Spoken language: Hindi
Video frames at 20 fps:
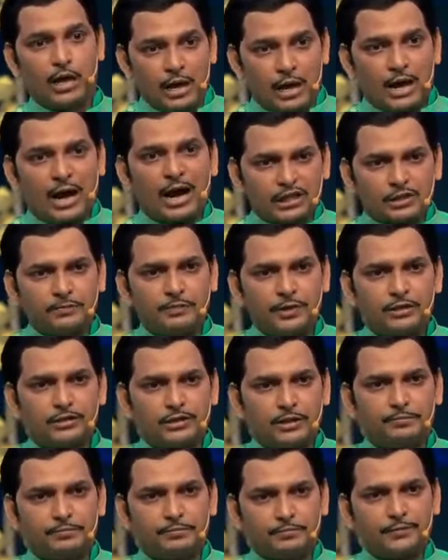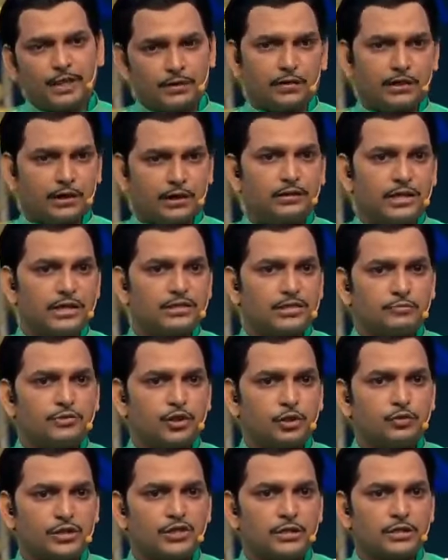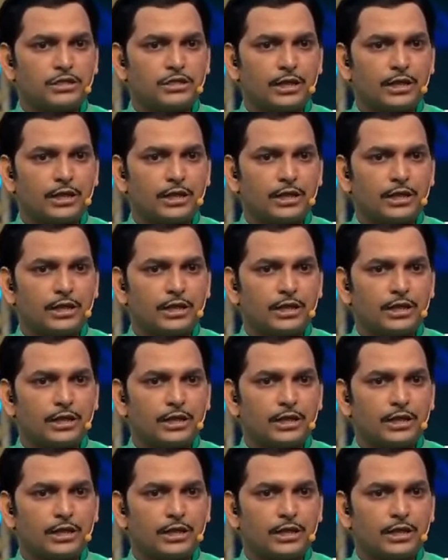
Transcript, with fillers: आज भी जब ये सब सिचुएशन